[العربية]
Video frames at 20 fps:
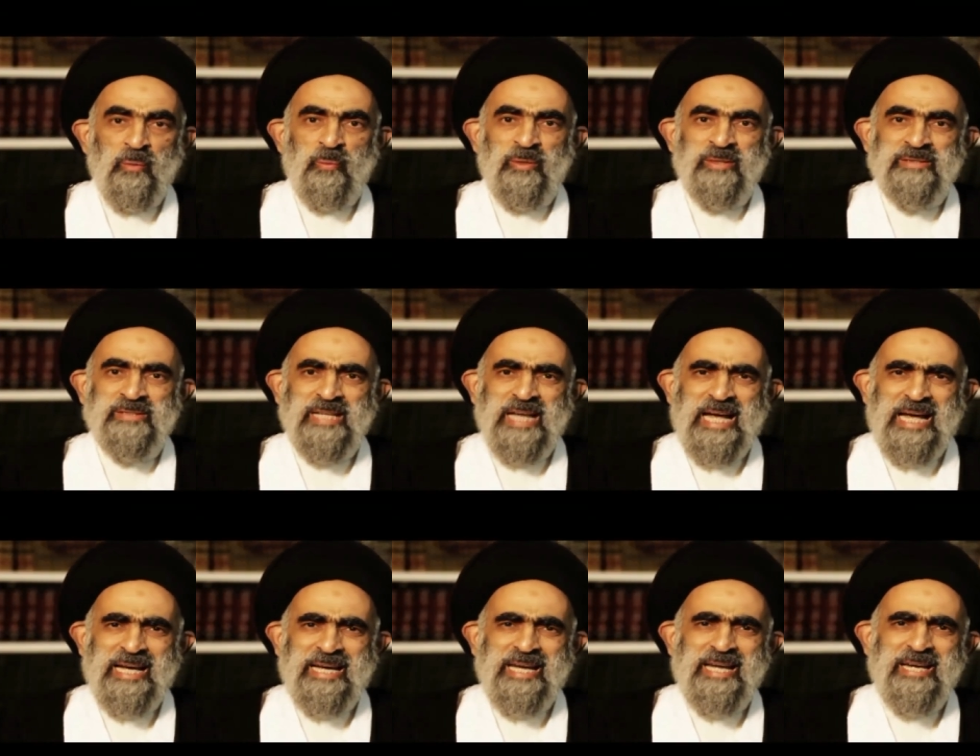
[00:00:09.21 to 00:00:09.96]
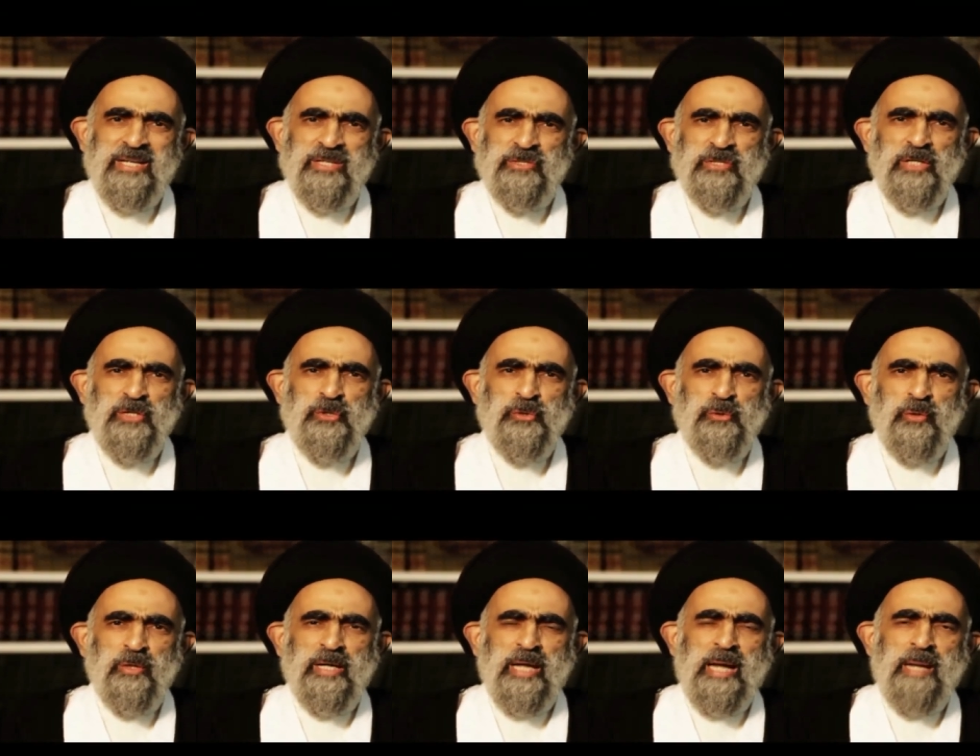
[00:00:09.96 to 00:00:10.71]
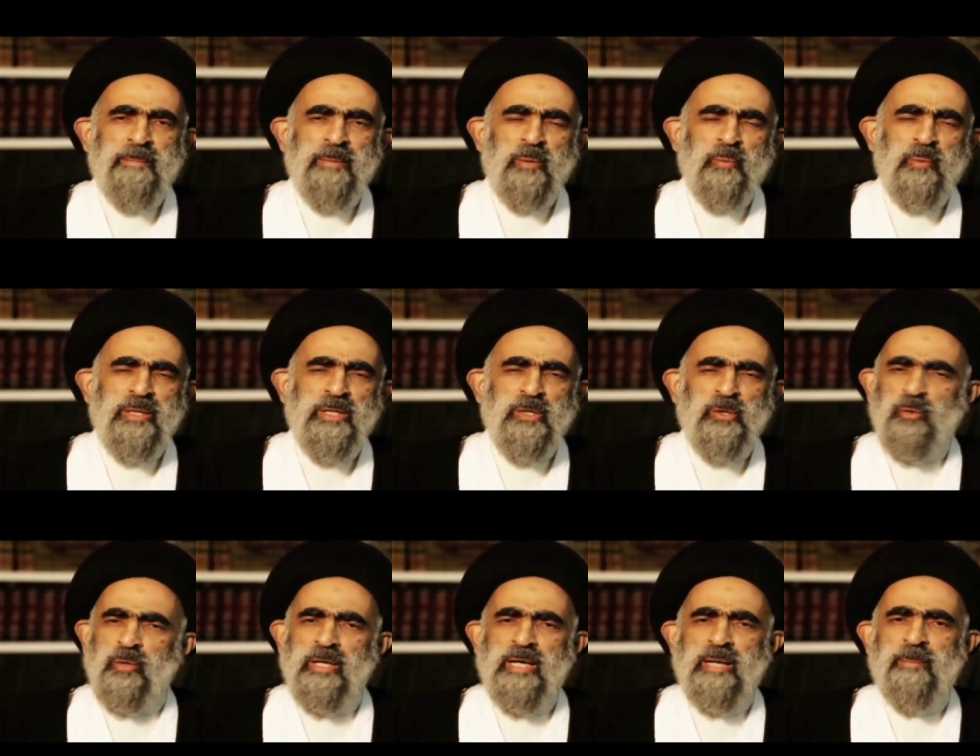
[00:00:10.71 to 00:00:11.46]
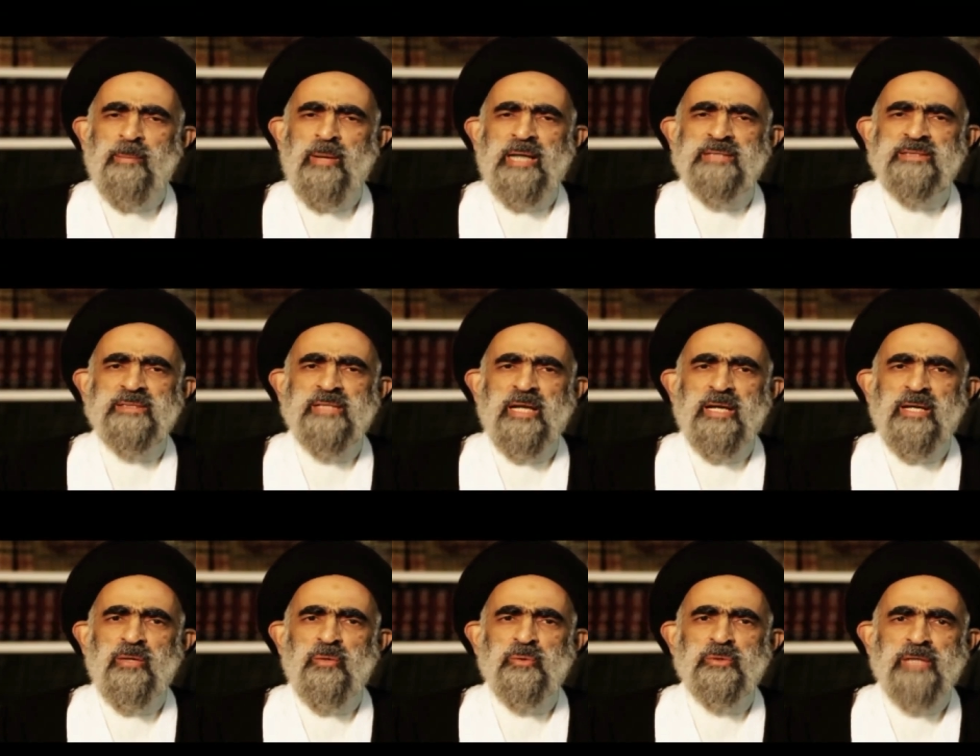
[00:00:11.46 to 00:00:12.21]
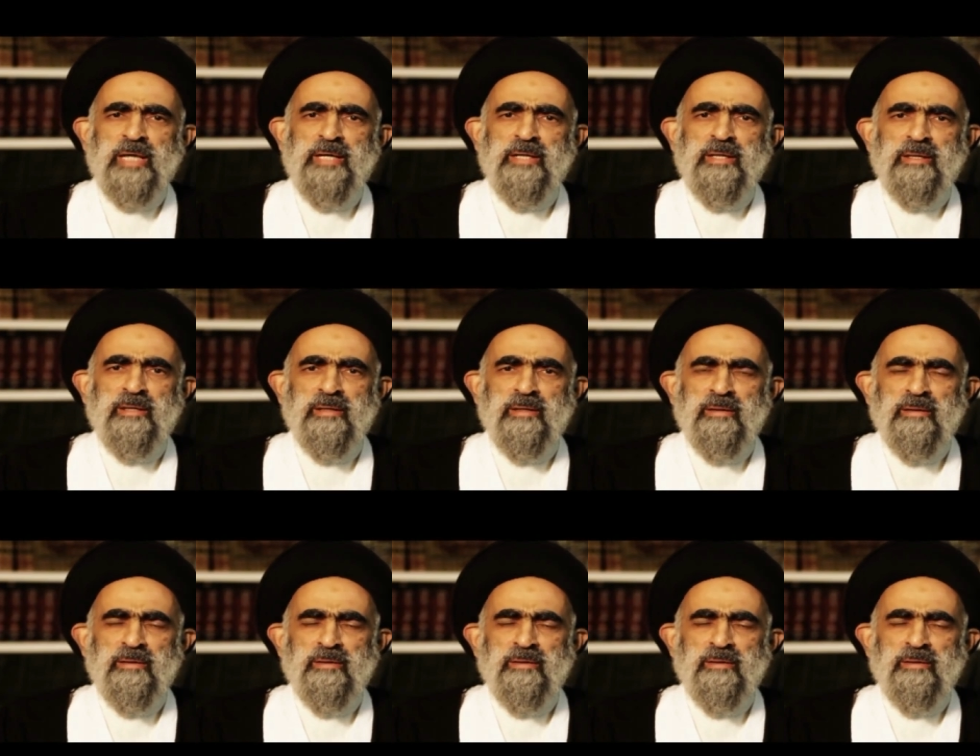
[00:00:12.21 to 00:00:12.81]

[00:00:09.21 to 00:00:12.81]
وسحق الجيش الأموي كل معسكر الحسين